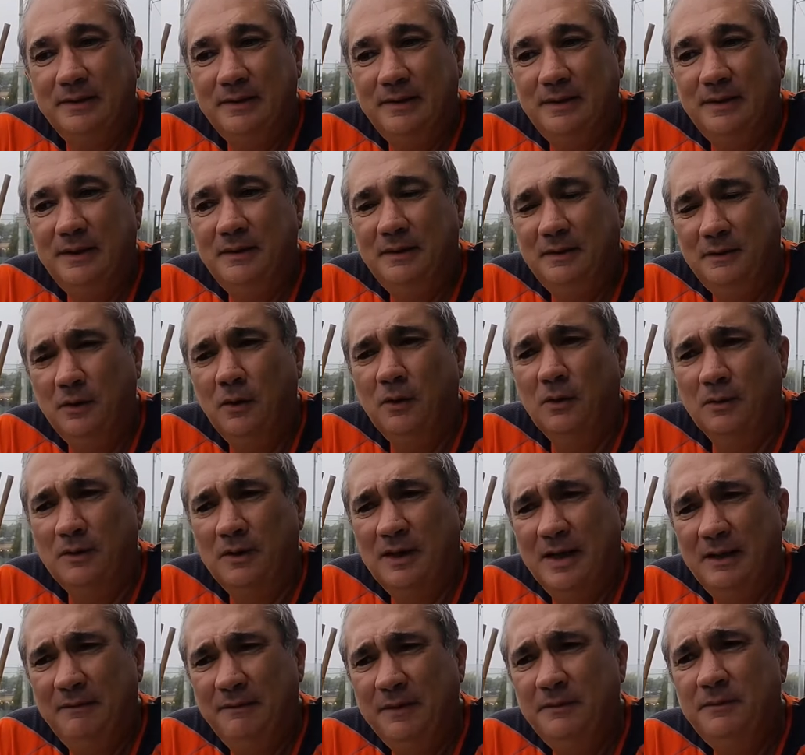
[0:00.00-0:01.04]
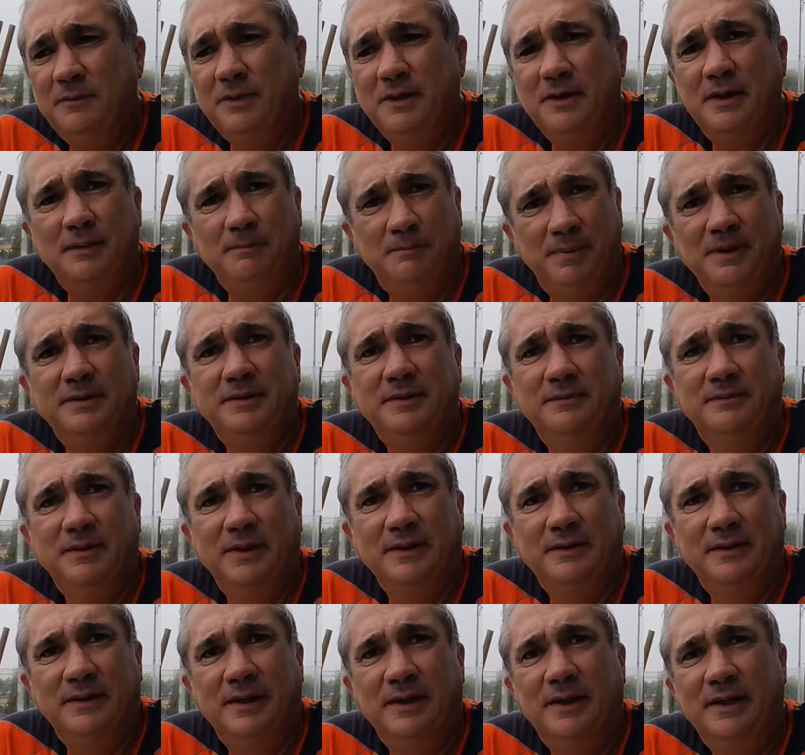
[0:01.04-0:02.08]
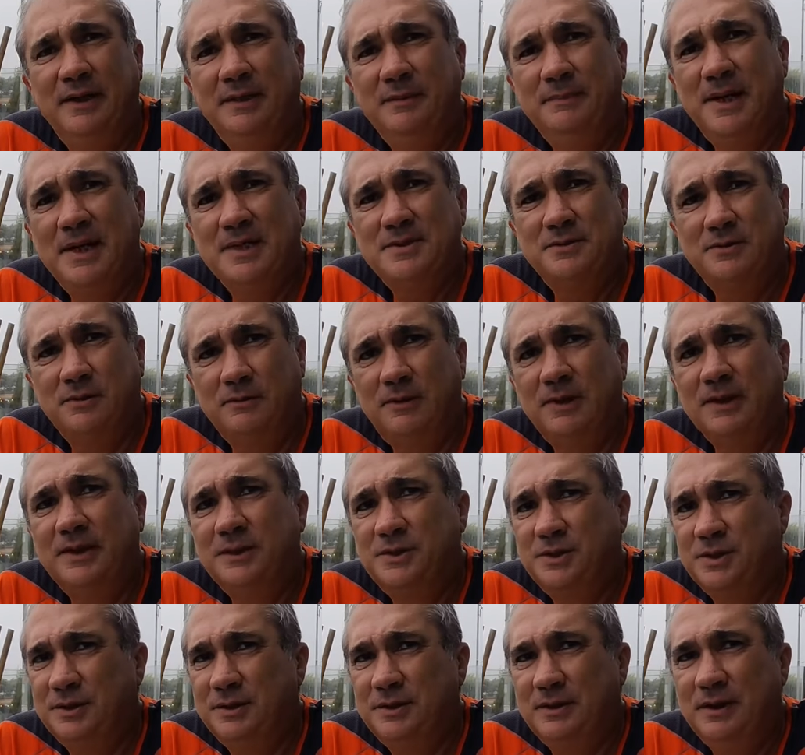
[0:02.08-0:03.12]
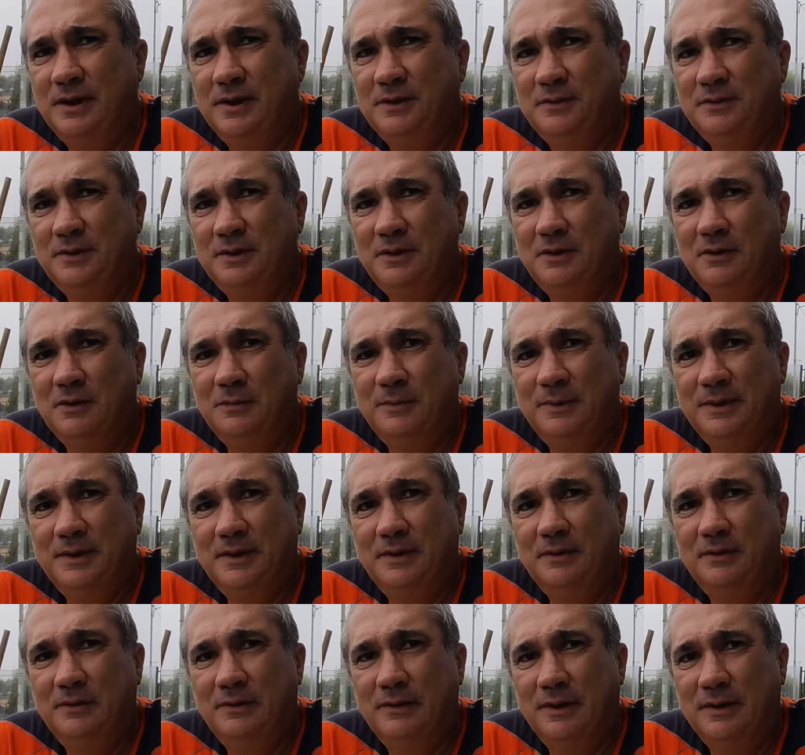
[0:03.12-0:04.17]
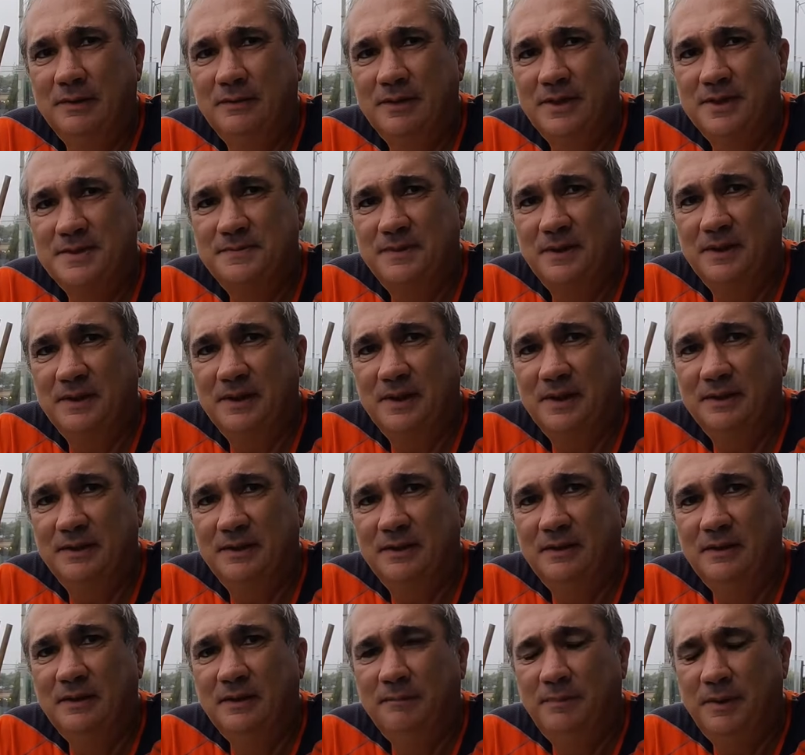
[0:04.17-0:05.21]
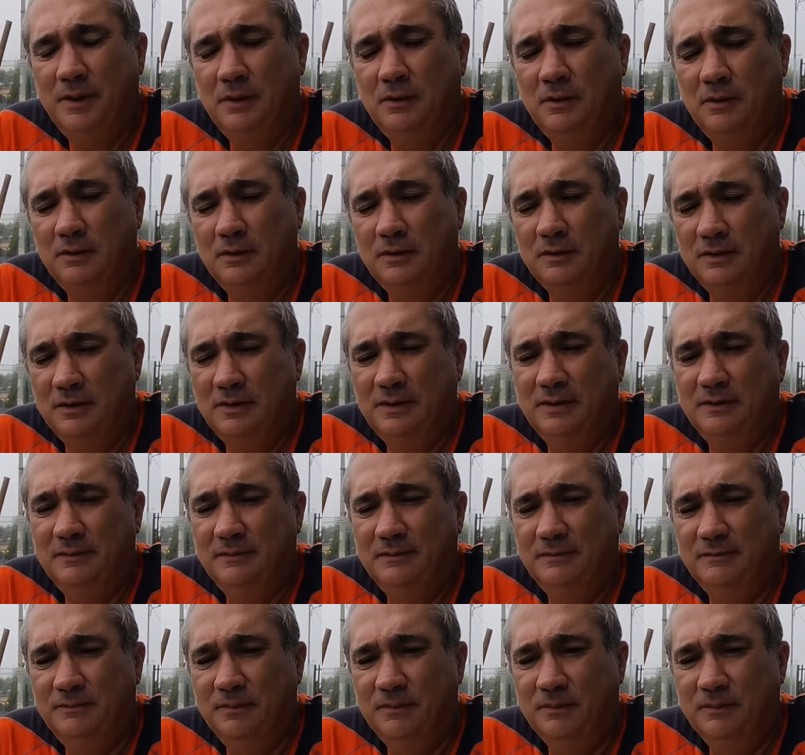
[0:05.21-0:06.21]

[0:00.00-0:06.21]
Eh, no, l'avevano in gran parte fatta, era rimasto qualche centinaio di chilometri ancora non asfaltata. Però eh,